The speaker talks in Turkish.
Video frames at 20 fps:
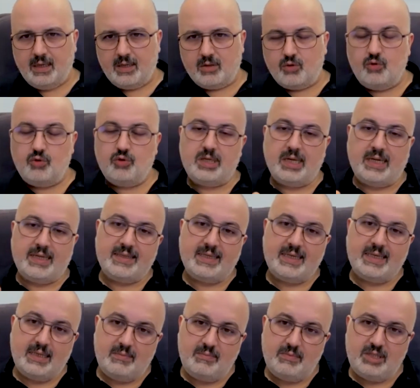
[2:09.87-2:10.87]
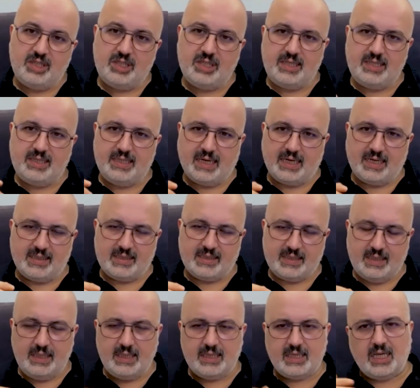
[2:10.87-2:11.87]
güçlendirilmiş
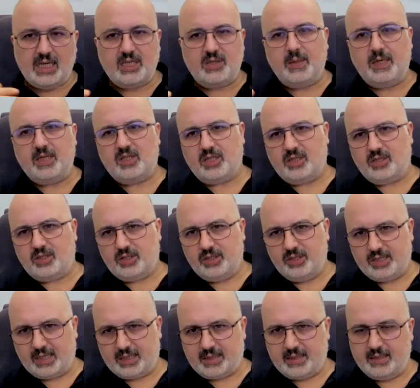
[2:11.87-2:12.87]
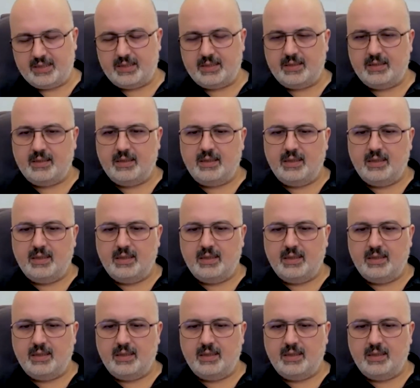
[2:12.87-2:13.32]
iddiasıyla geçmeye çalışacaklar.